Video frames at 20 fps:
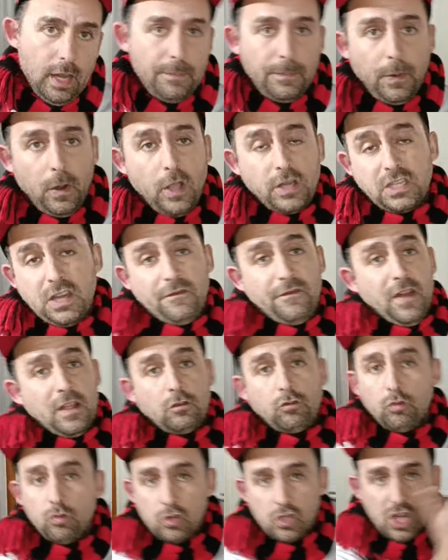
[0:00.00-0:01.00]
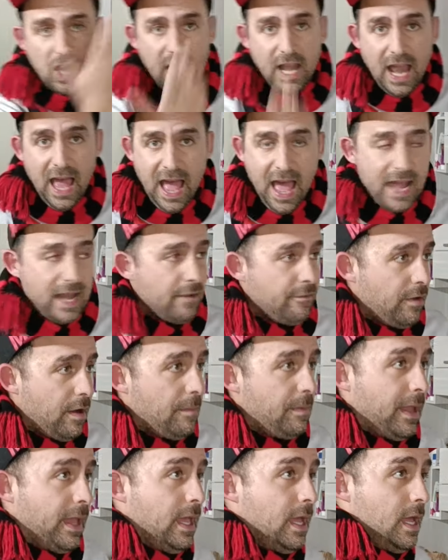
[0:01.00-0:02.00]
e poi si è fatto uccellare,
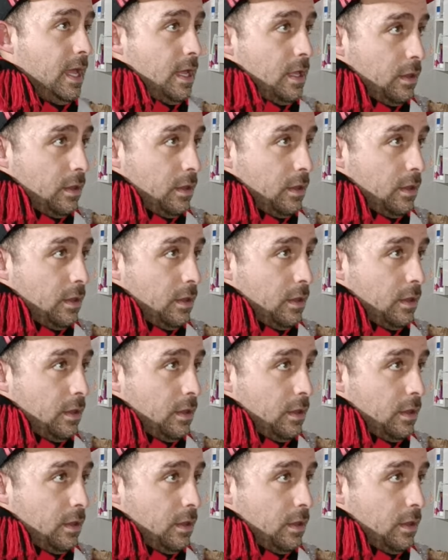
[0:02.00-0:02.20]
vabbè,